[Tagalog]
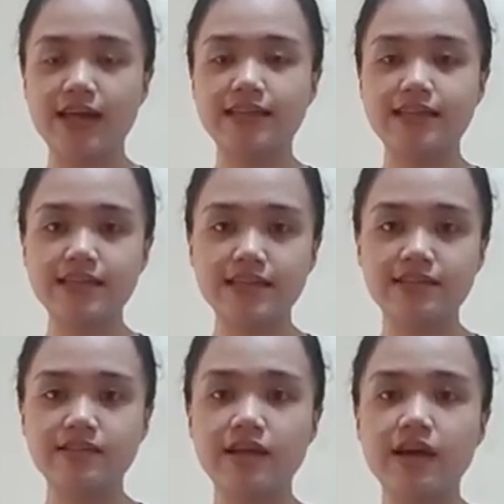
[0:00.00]
health
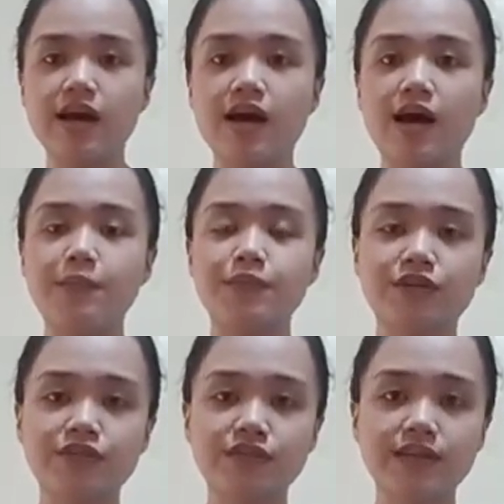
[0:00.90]
needs um,
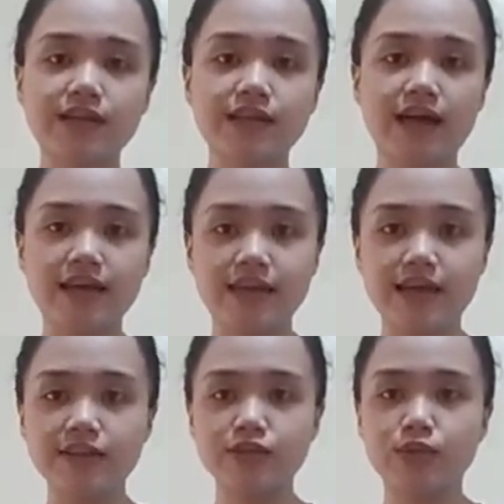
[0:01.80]
observing the
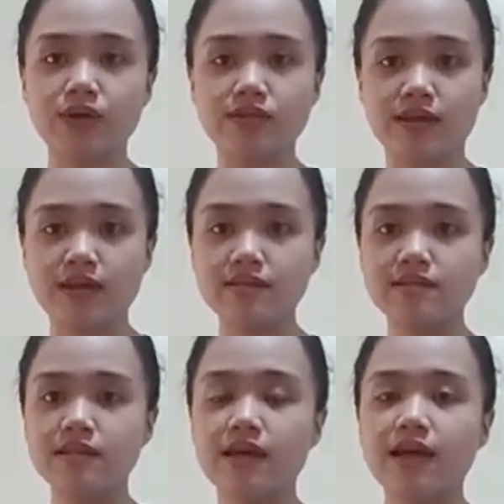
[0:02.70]
client to
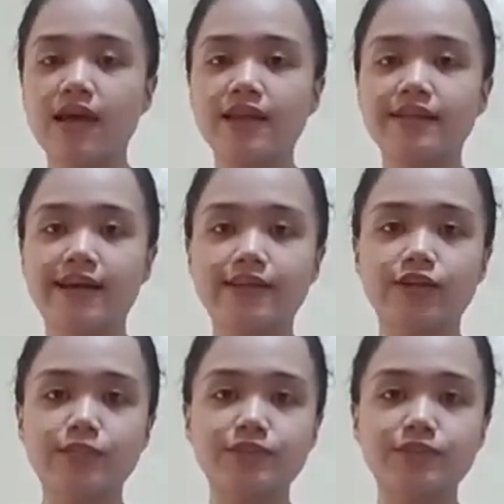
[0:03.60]
assess and gather